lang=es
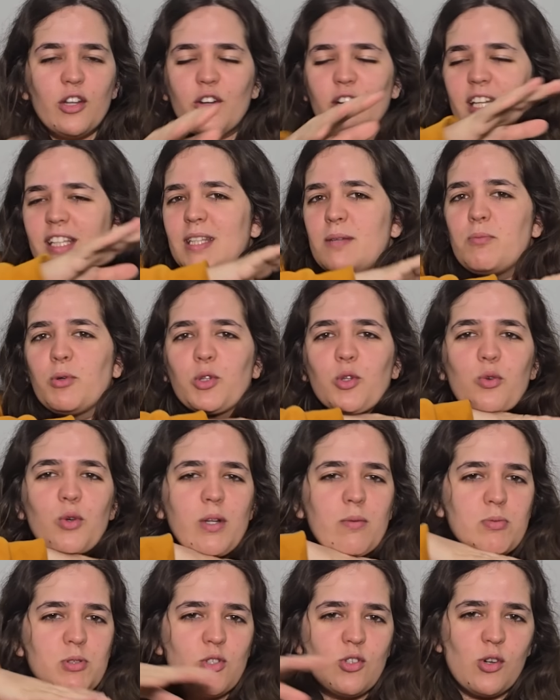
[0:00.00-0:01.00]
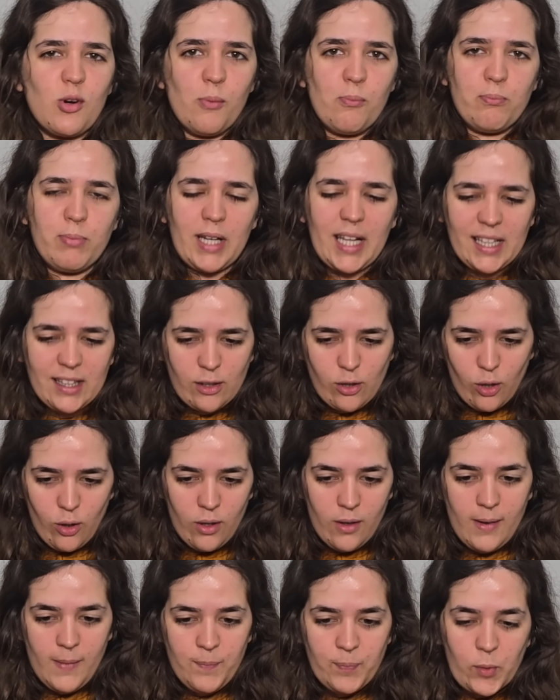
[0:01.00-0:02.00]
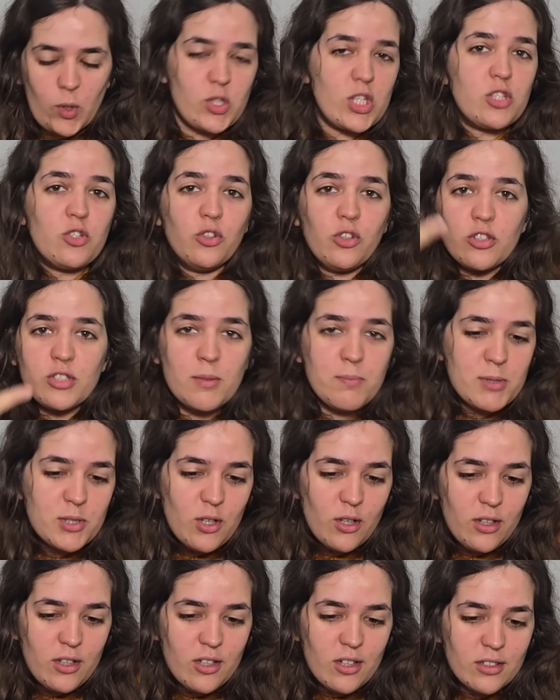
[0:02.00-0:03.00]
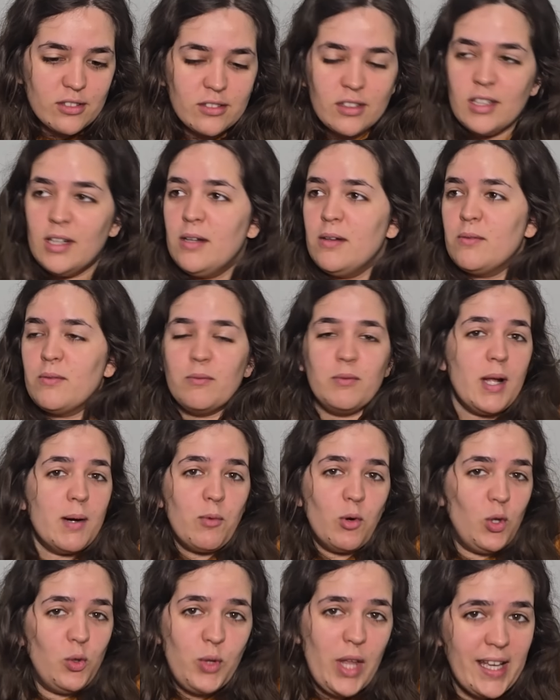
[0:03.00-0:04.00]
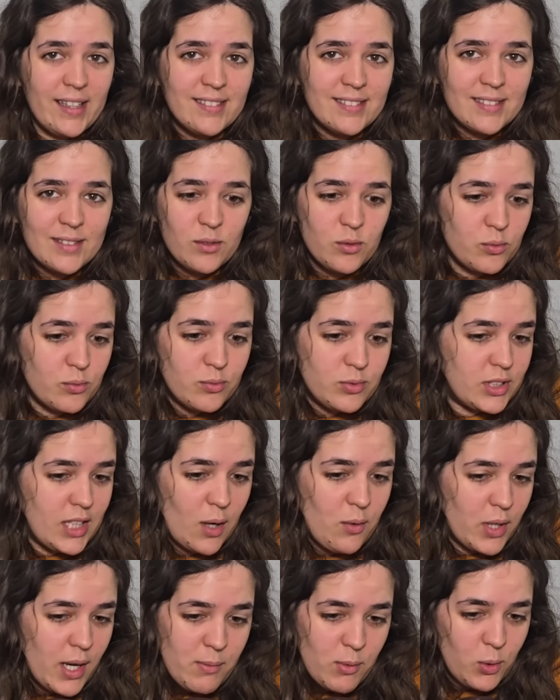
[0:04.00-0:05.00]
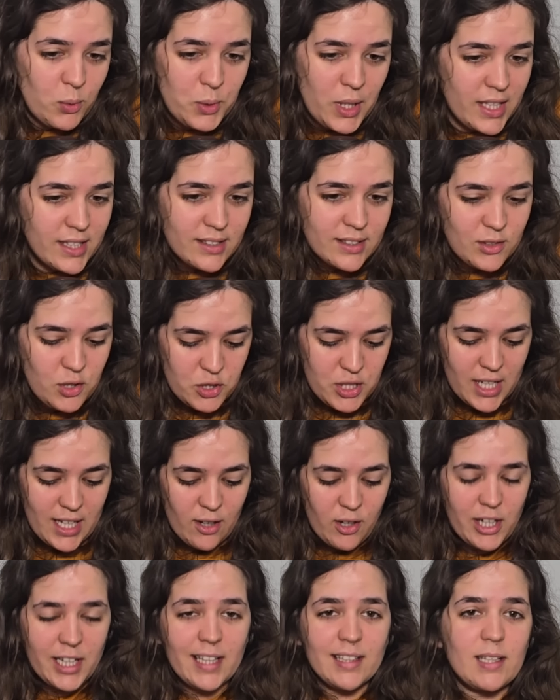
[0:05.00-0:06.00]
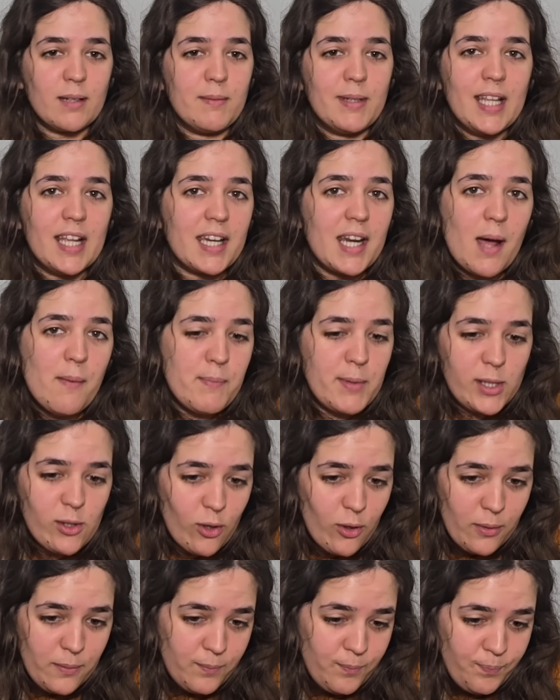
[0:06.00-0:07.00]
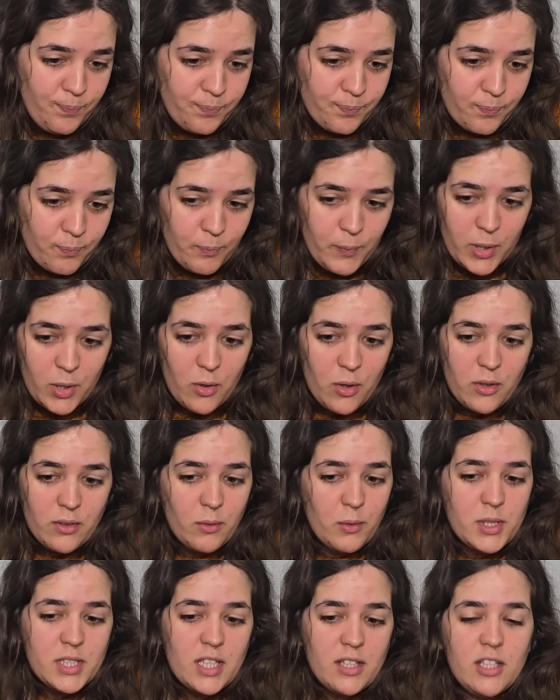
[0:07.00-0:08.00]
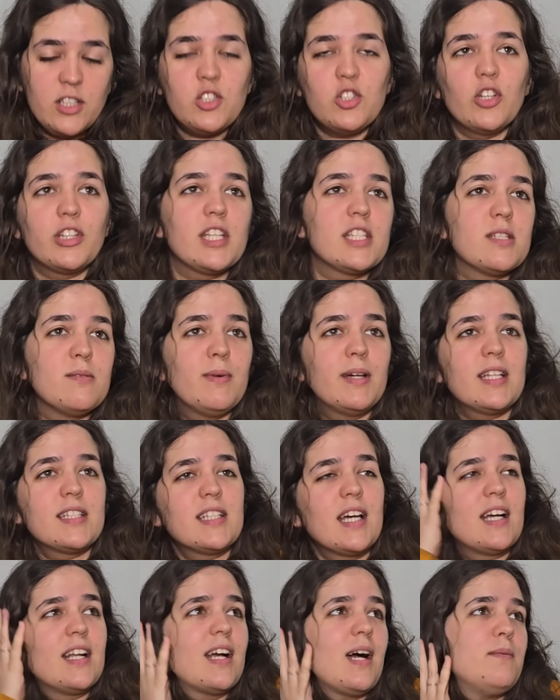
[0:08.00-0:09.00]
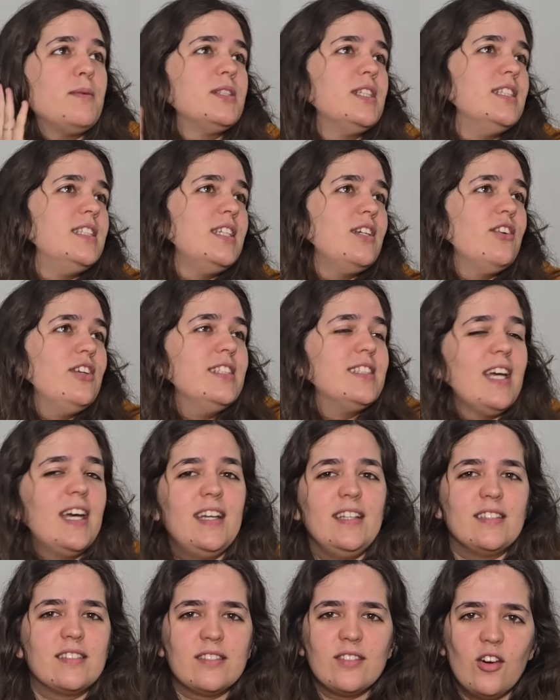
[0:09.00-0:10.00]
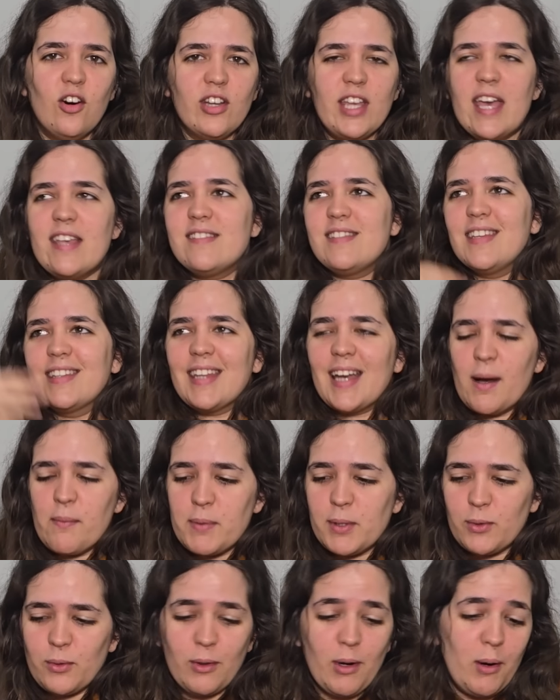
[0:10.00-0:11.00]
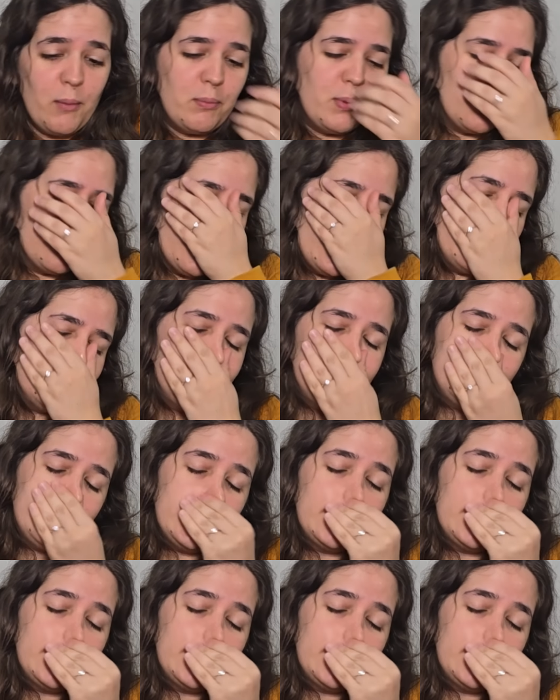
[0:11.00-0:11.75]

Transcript: creo que es tipo todo un episodio completo. O sea, son dos episodios, una boludez, o sea, una boludez, no sé, lo querían terminar rápido. Pero hubieses dicho, esta semana sacamos el 5 de 6, ¿no? Y hay 7 capítulos, pero bueno